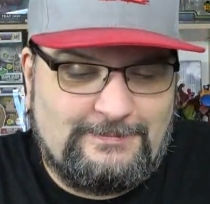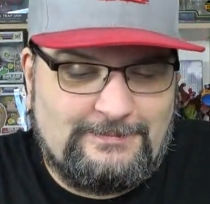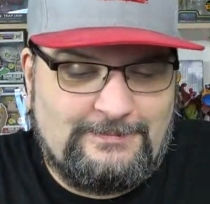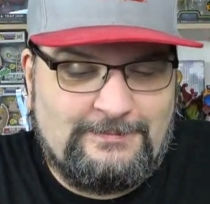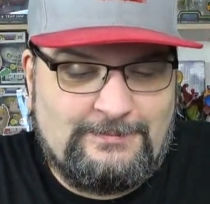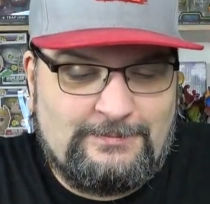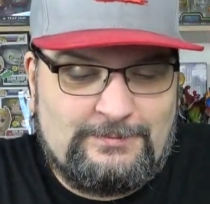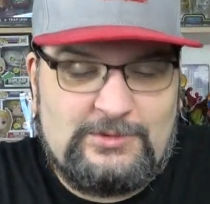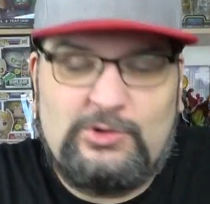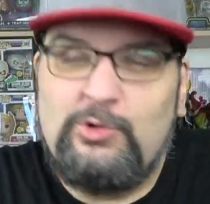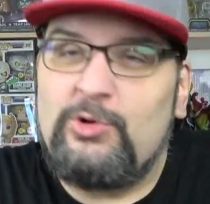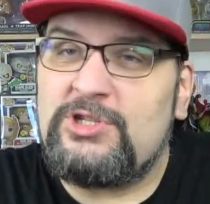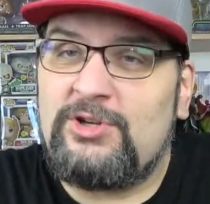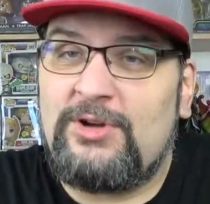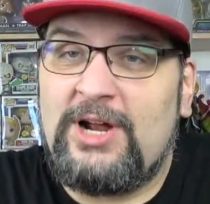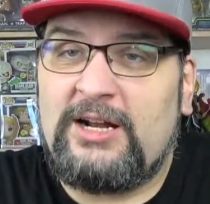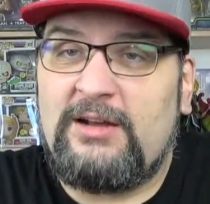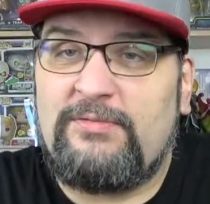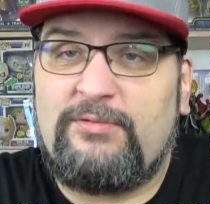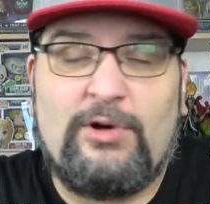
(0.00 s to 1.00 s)
Nur
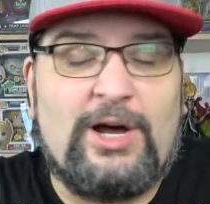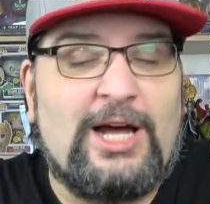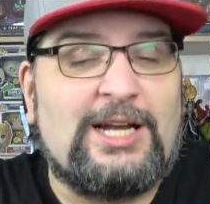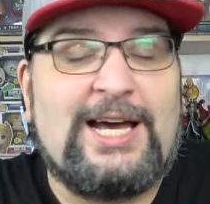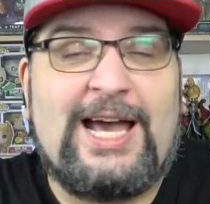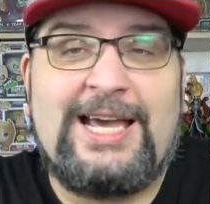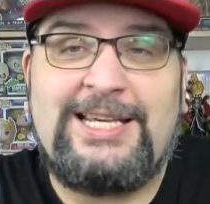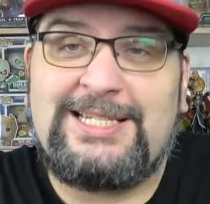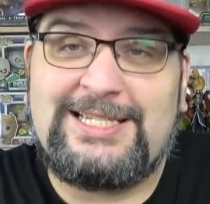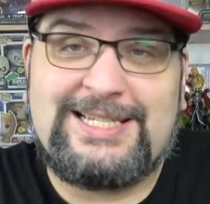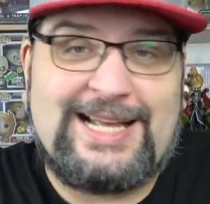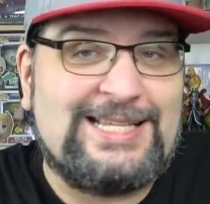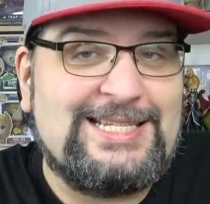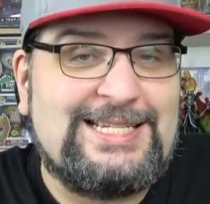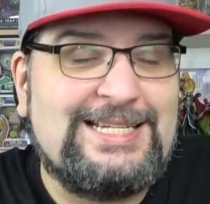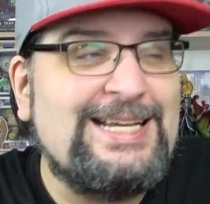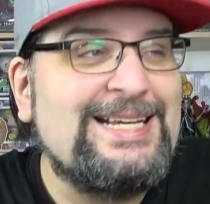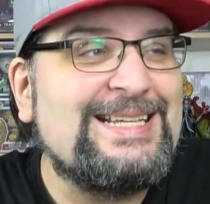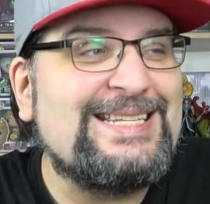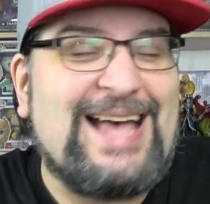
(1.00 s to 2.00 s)
solange der Vorrat reicht. Das
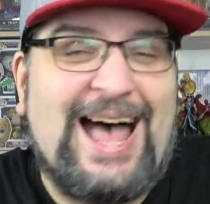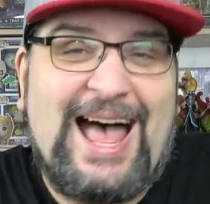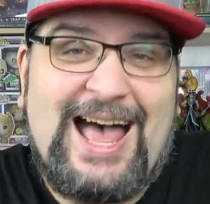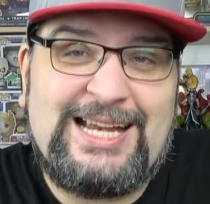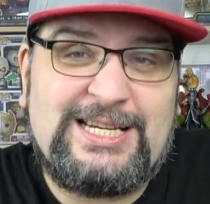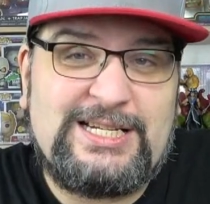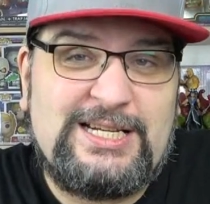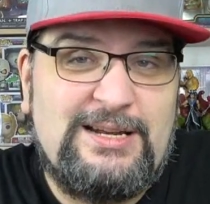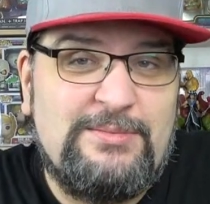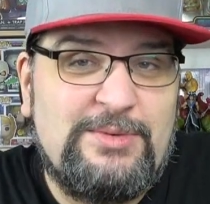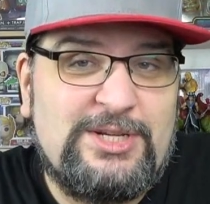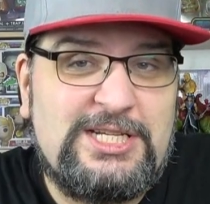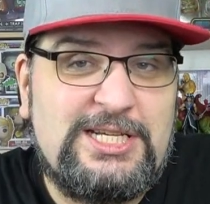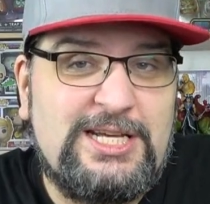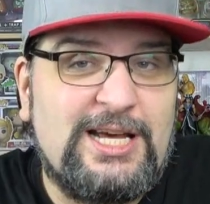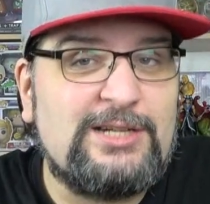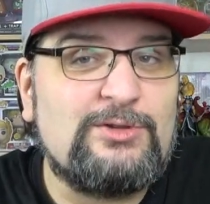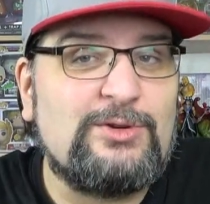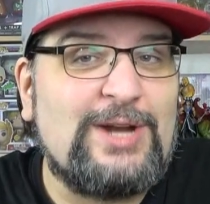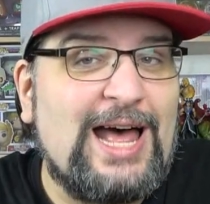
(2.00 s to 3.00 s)
ganze Ding ist hart
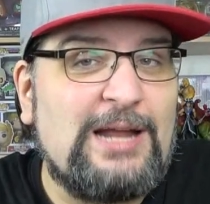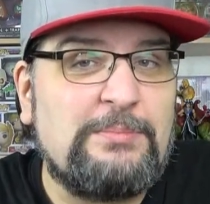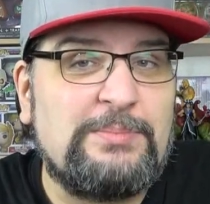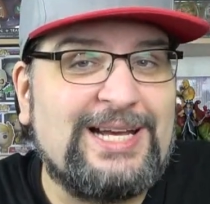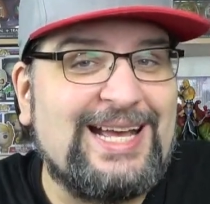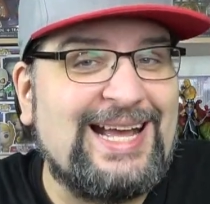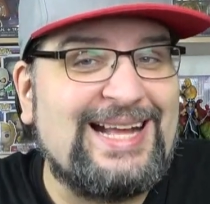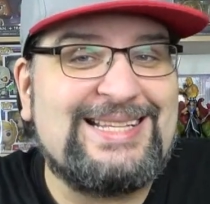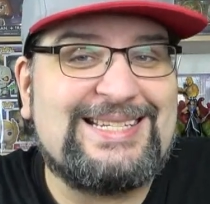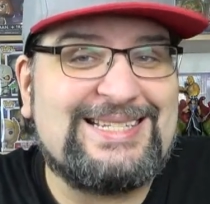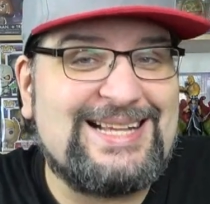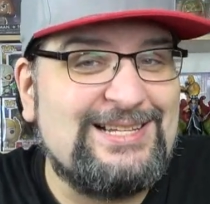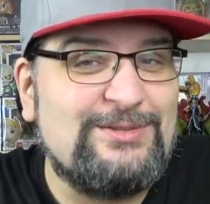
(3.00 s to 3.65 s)
limitiert und hart begrenzt.